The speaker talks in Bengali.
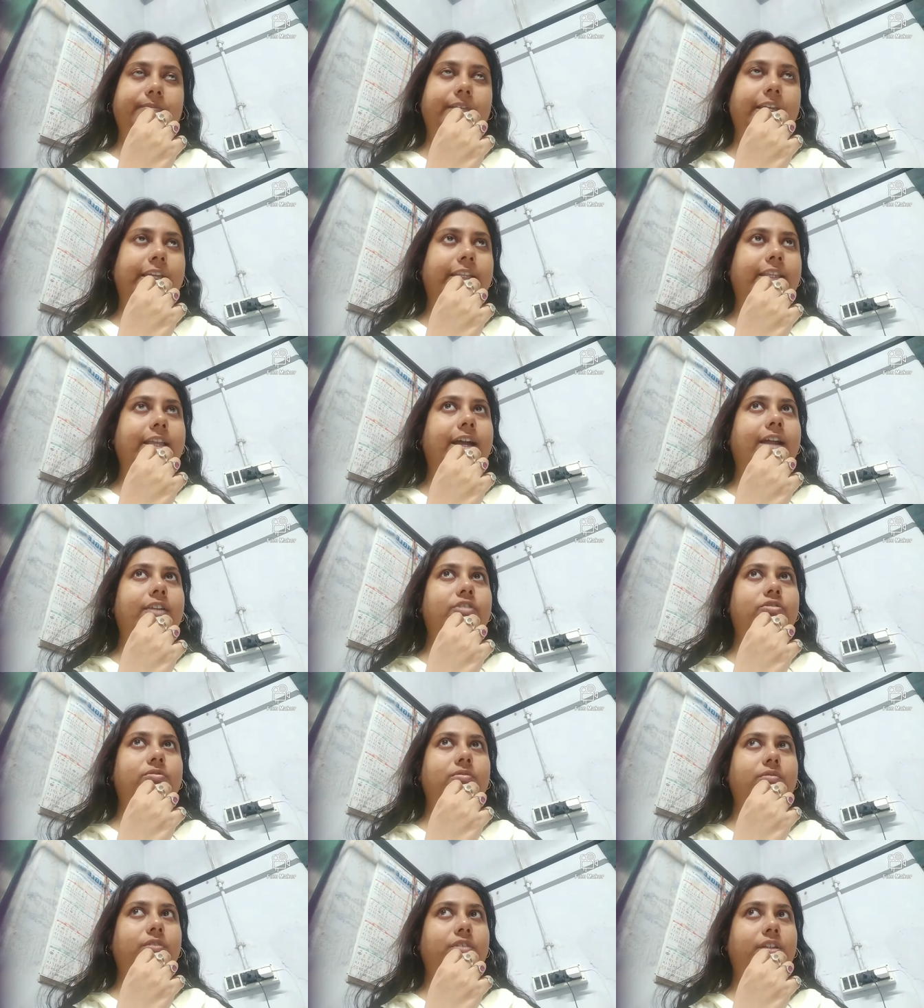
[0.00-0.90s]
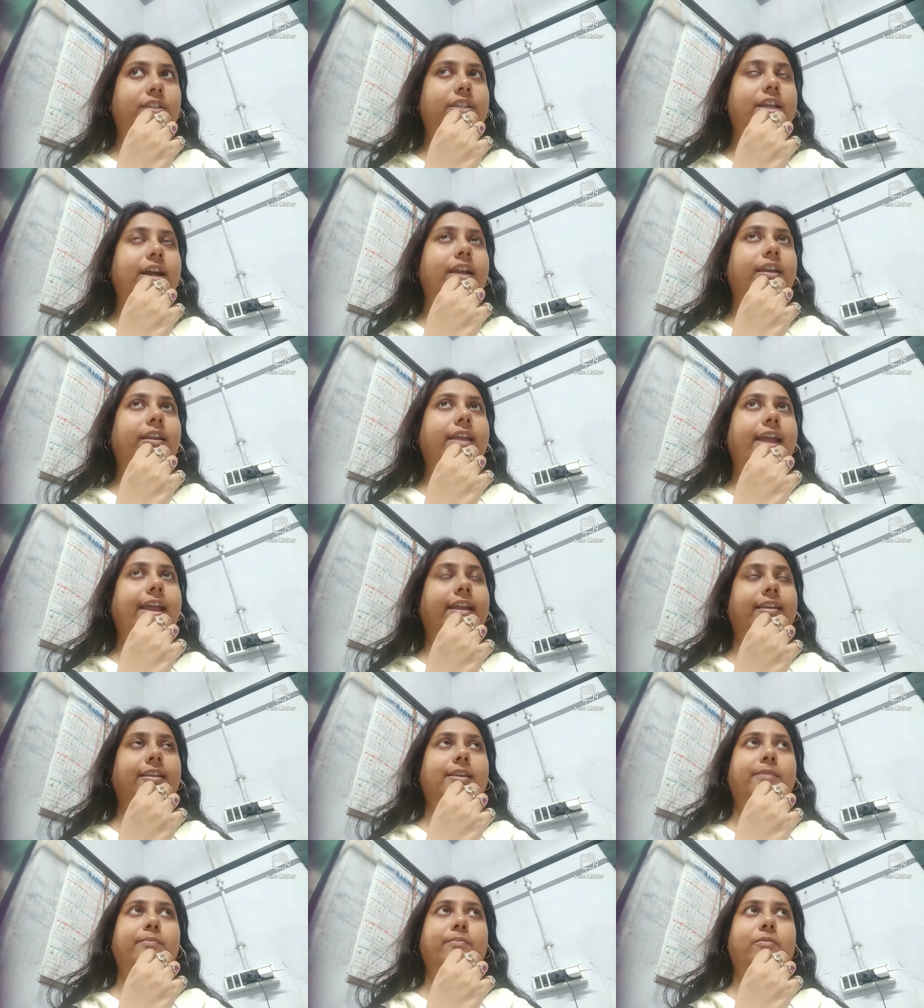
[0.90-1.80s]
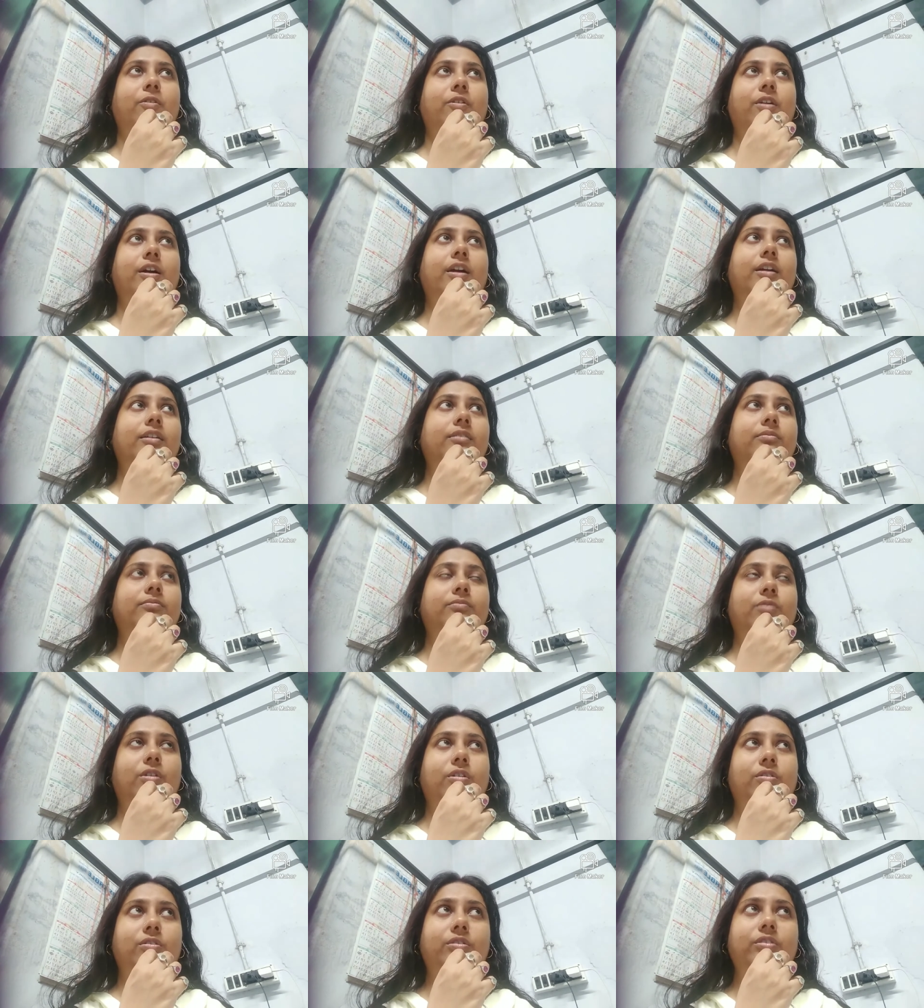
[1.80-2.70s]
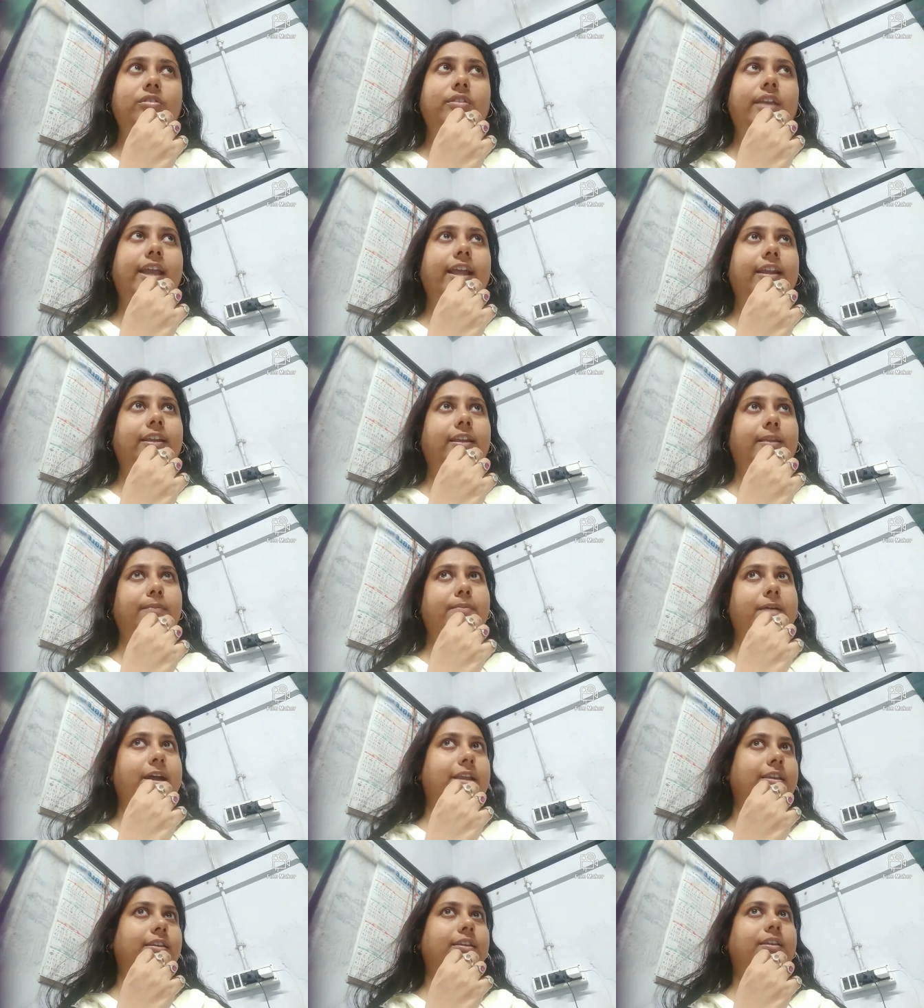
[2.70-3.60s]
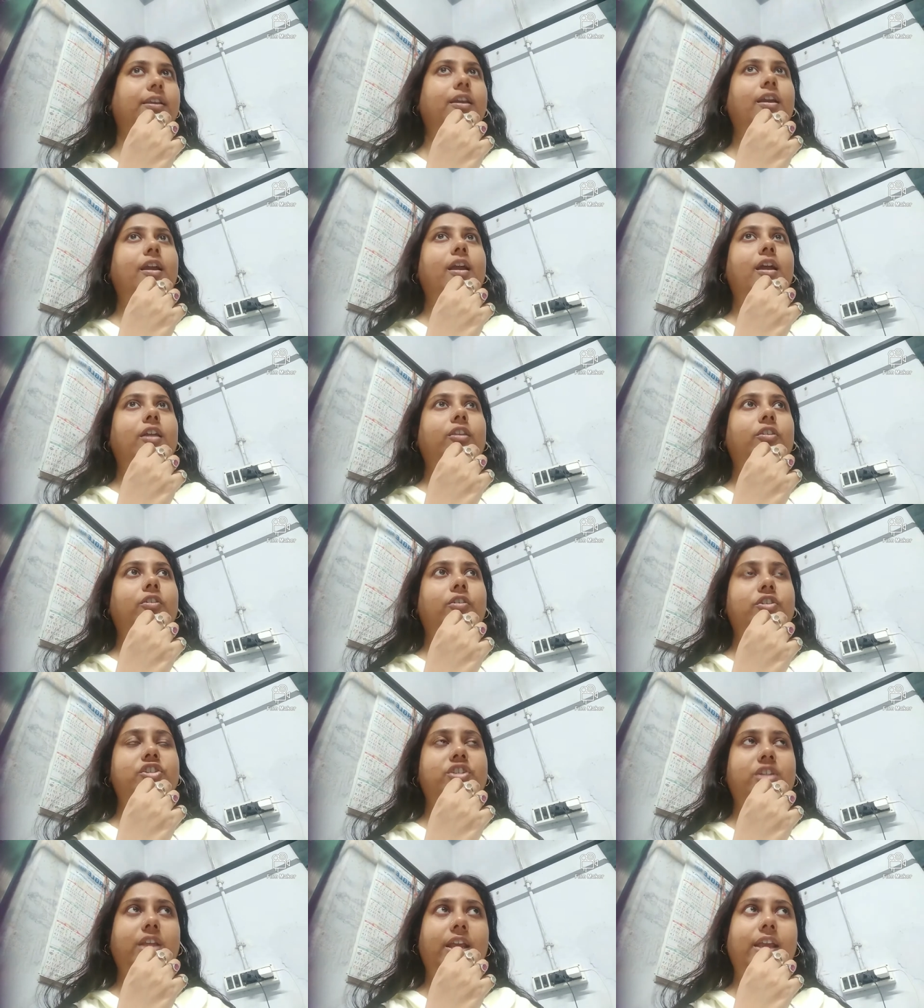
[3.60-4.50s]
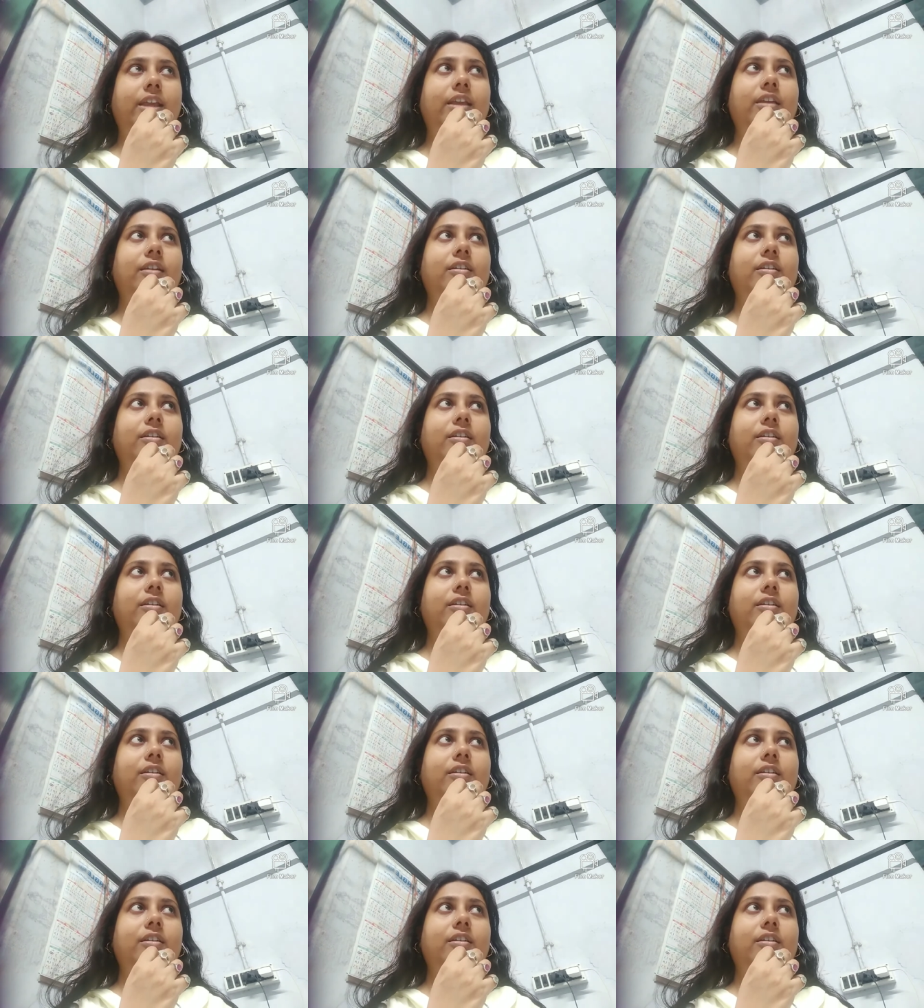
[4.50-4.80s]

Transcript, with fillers: গীতার গীতার একটি মহা মহৎ একটি বাণী তো সেই